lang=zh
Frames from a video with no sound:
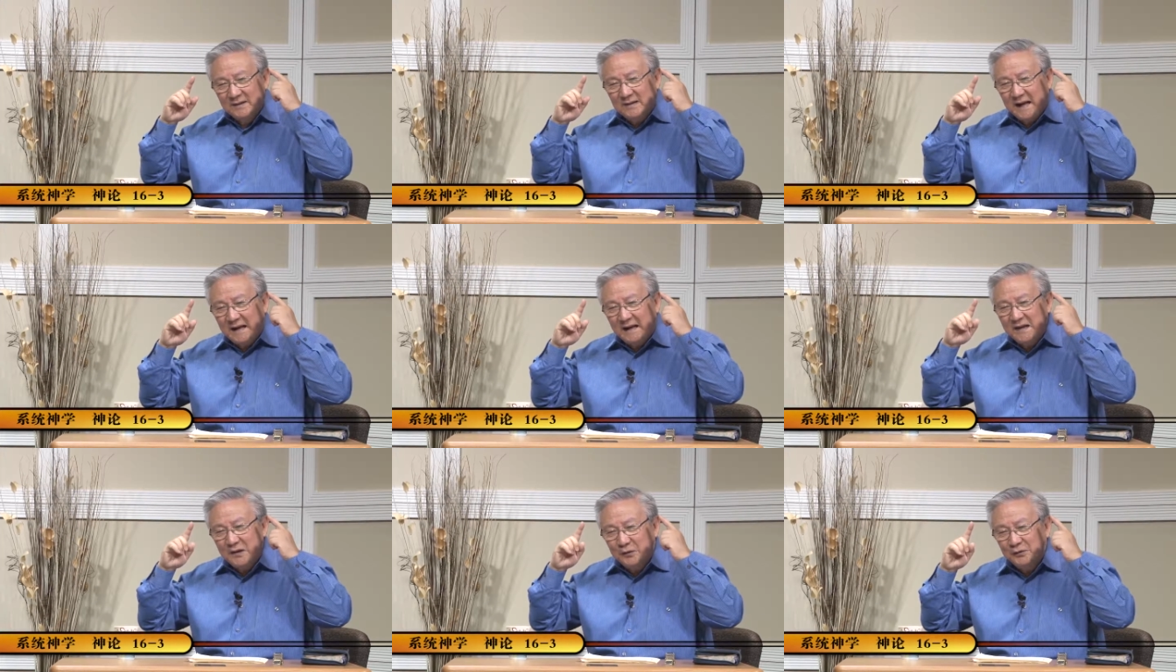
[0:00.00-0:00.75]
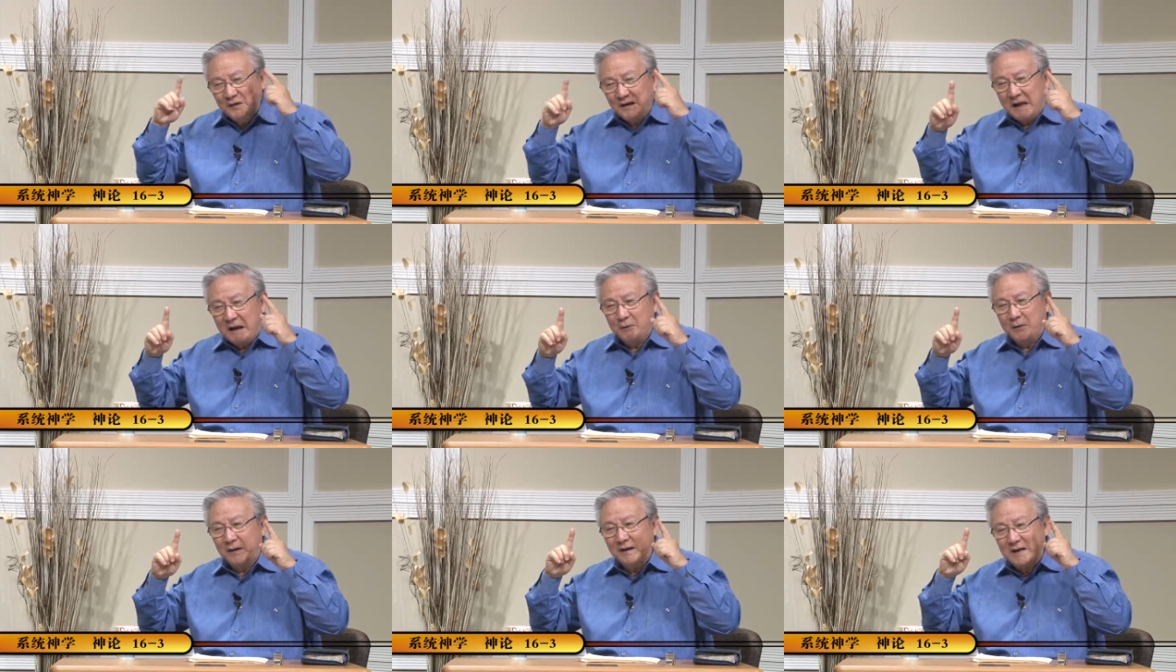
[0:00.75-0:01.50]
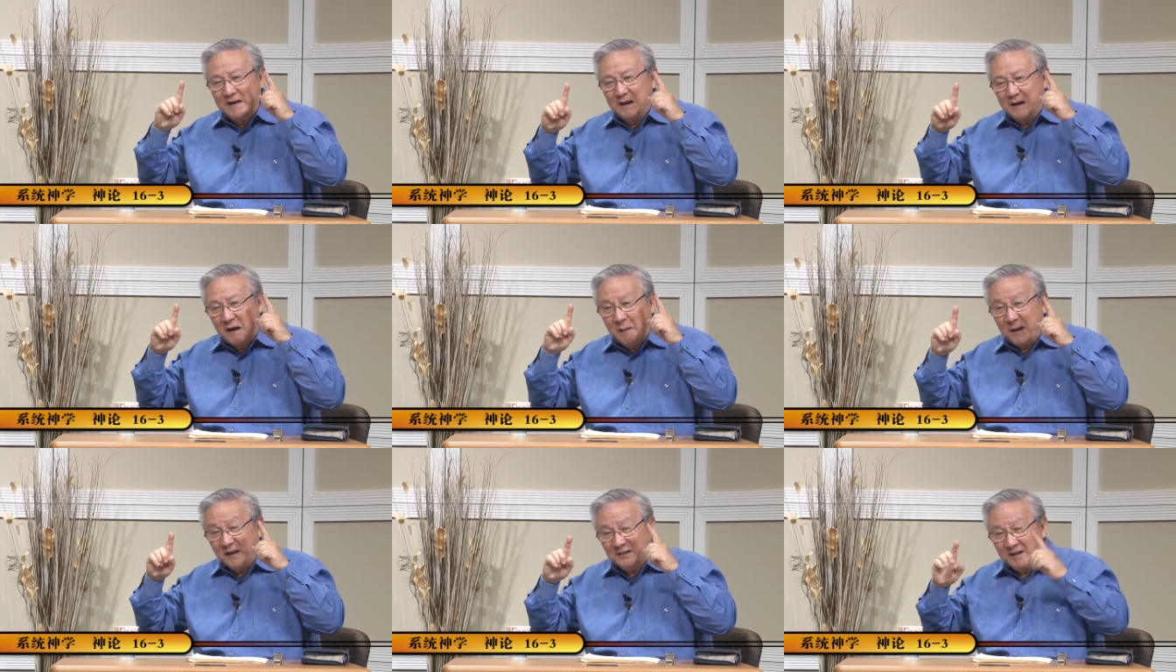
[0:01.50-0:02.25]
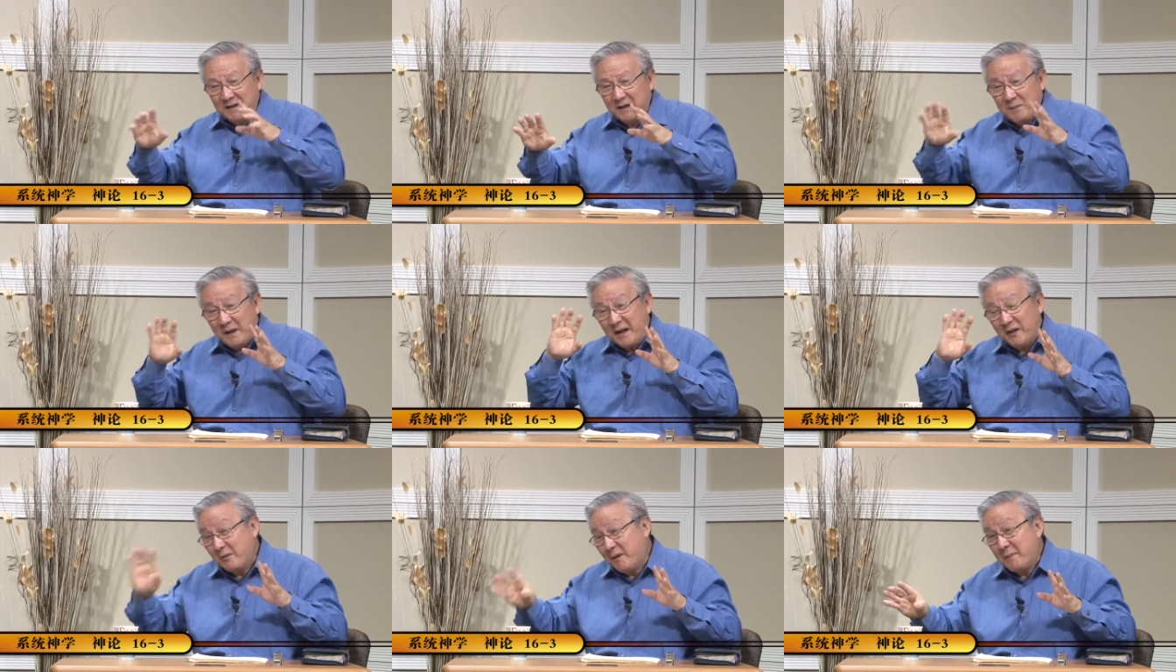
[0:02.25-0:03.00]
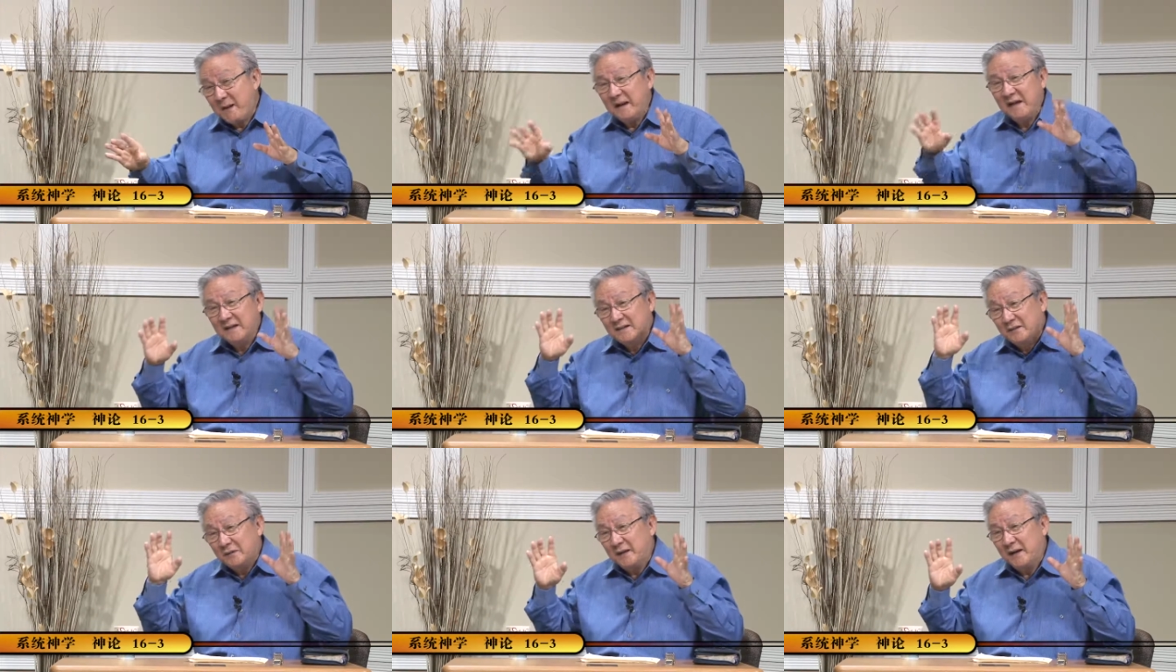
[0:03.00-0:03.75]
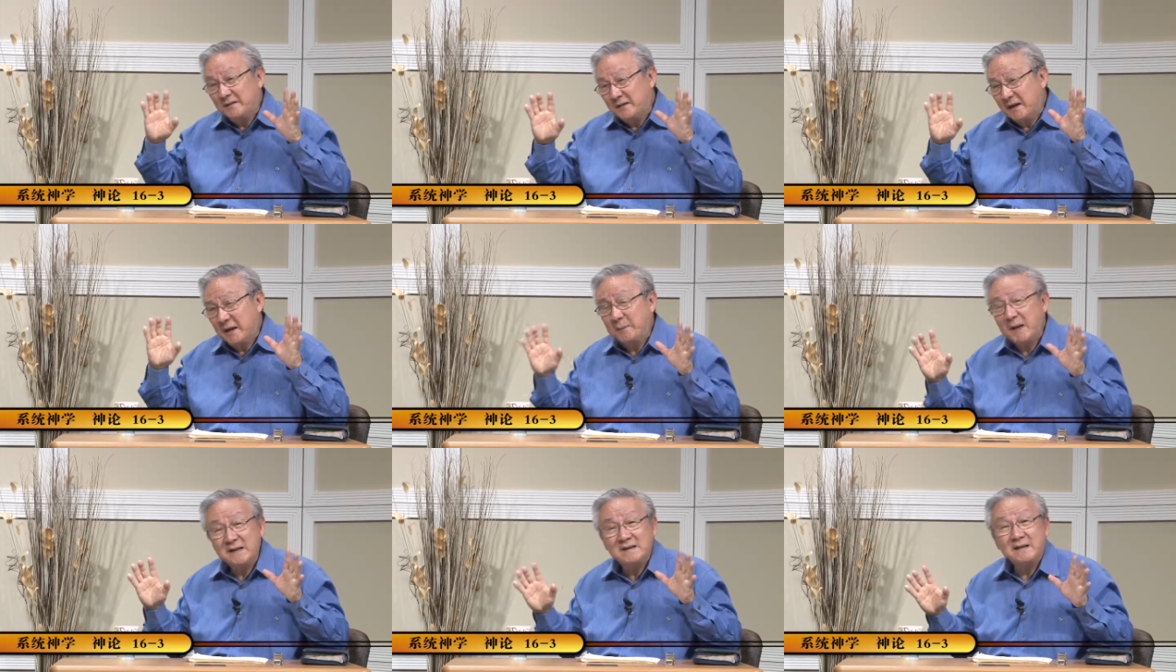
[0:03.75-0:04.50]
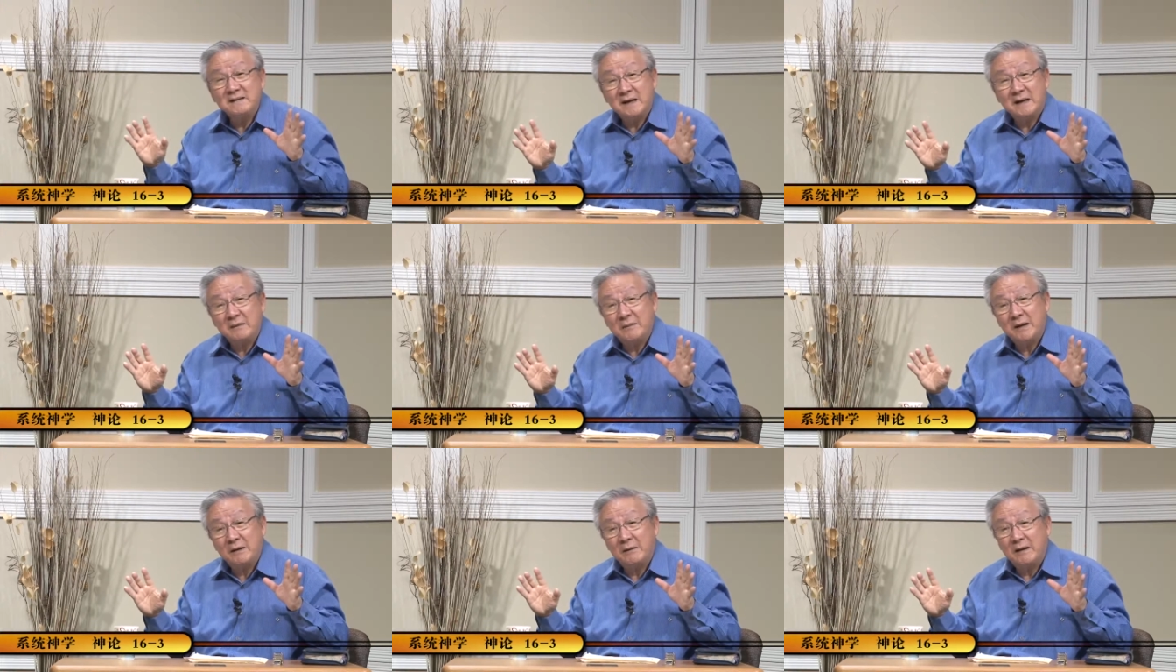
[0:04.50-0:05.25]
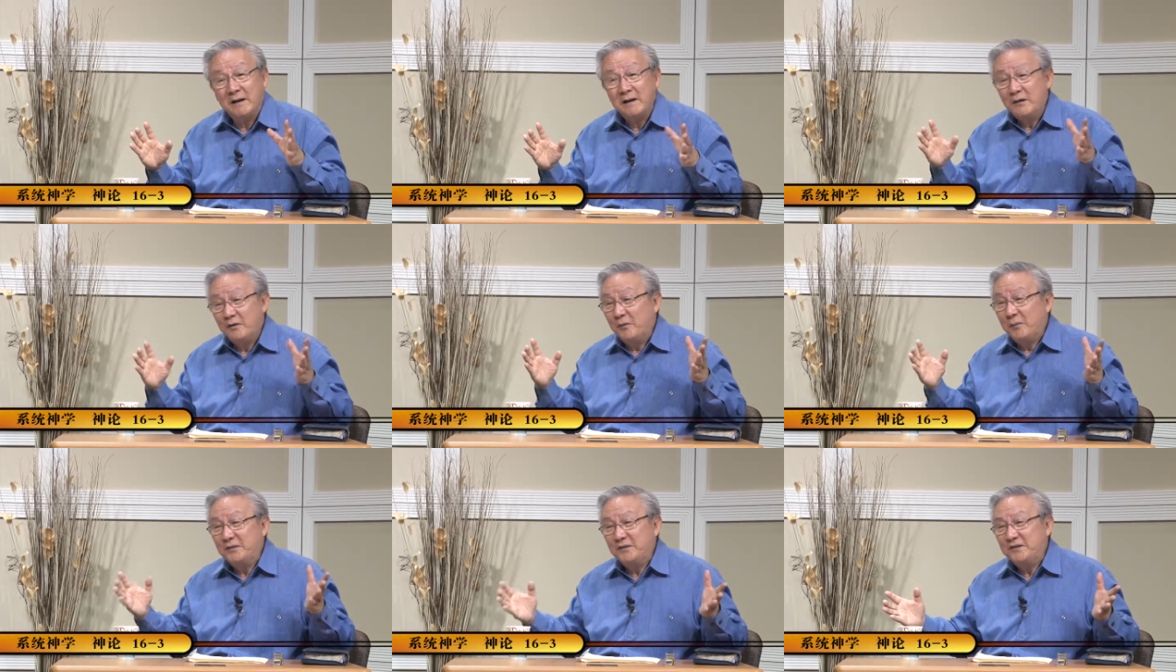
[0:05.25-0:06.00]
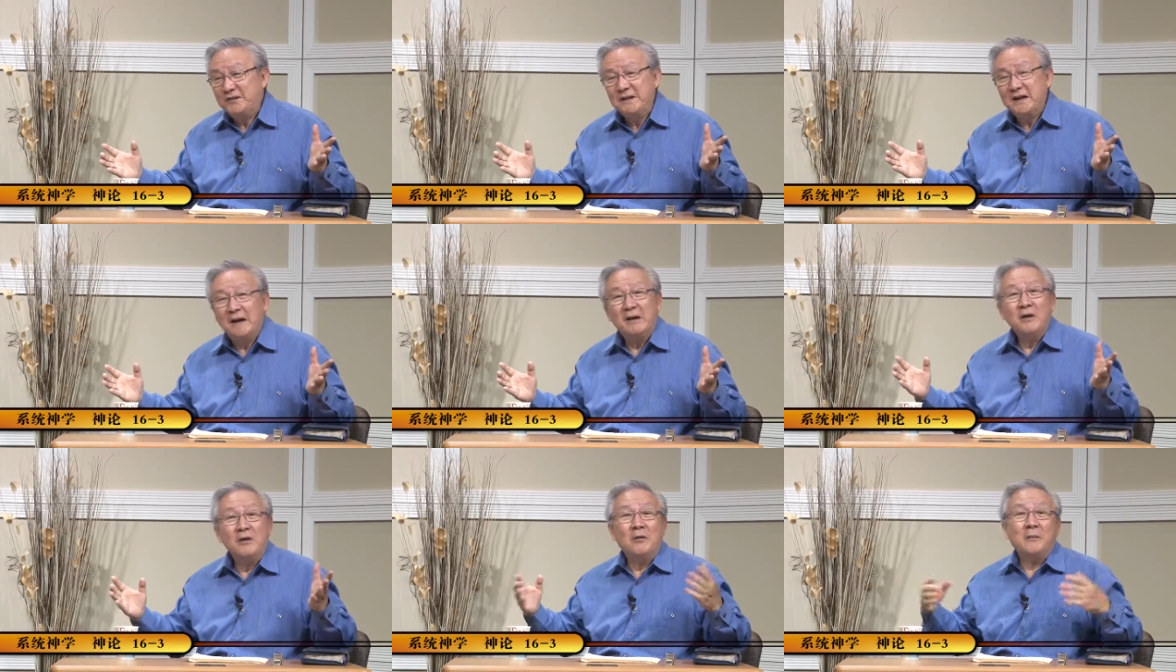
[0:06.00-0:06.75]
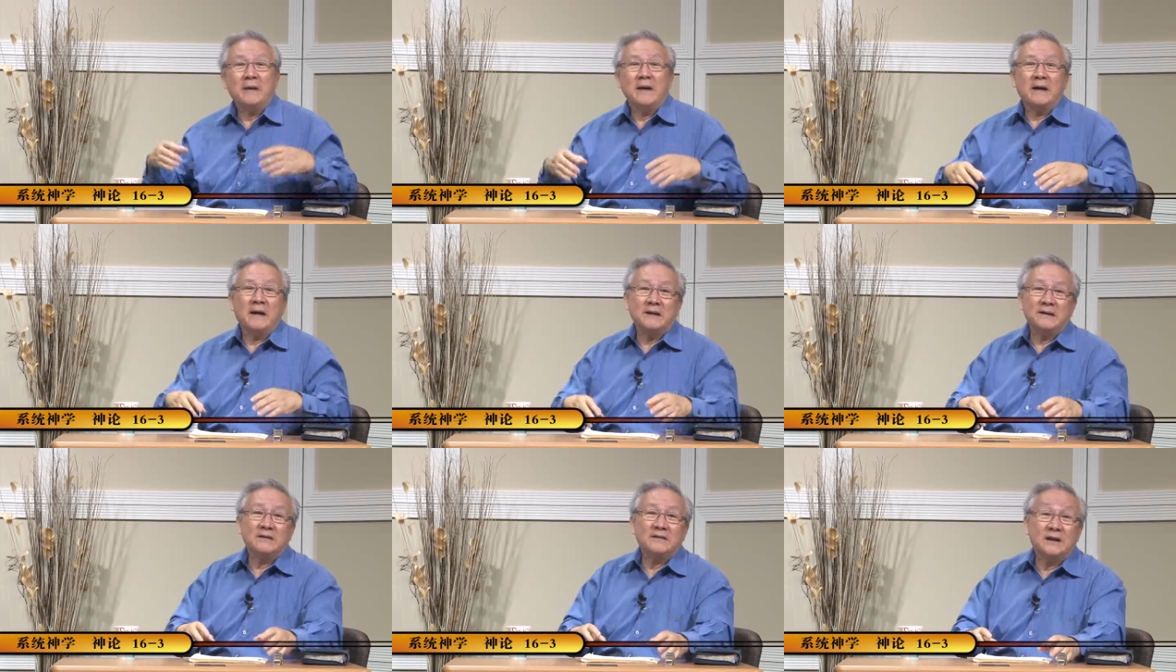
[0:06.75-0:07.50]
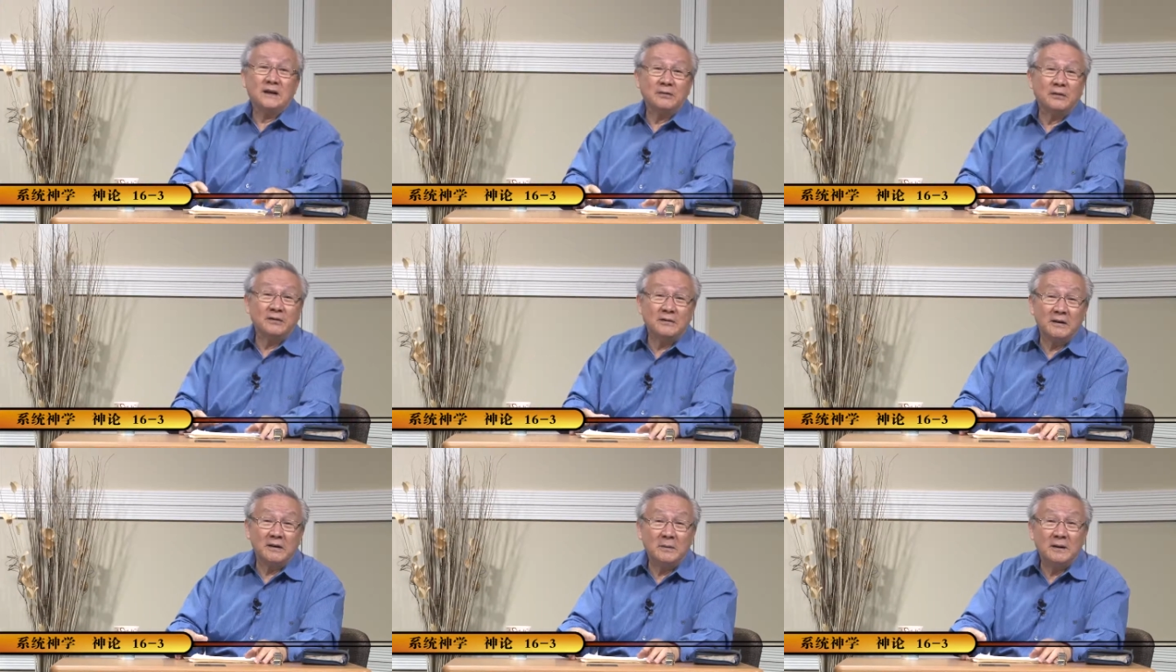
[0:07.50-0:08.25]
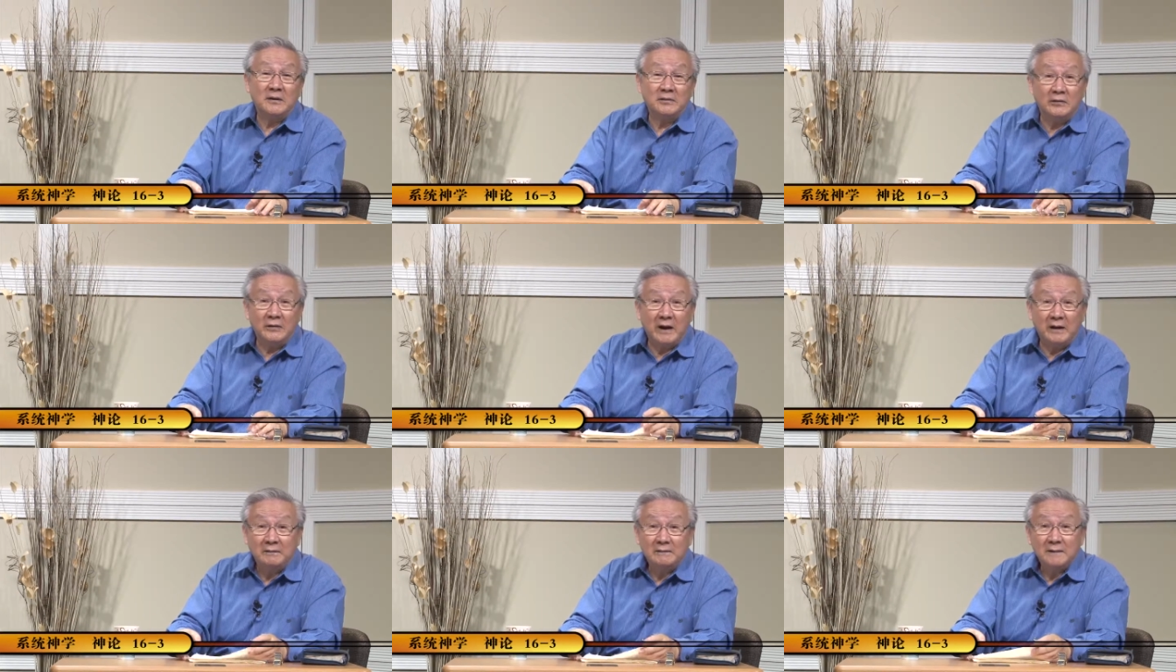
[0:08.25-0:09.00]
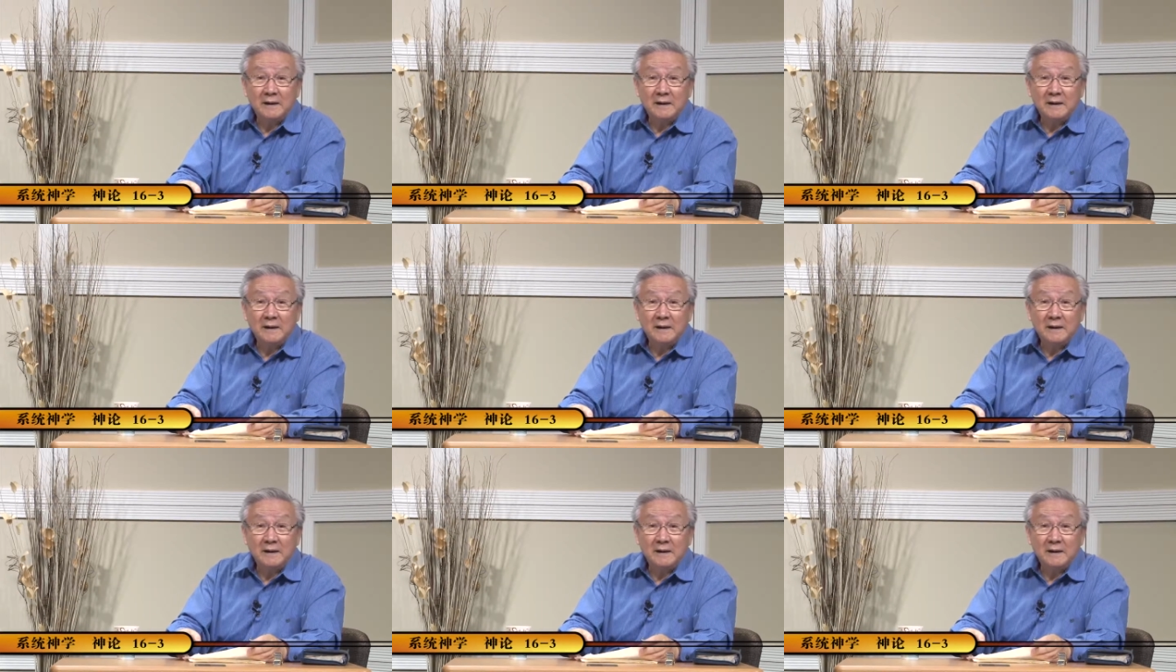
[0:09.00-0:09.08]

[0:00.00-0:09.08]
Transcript: 采的有色眼光，一定要把上帝摆在外面，这种样子一个偏见在里面的话，我们仔细看，我们可以看见上帝创造里面的荣耀。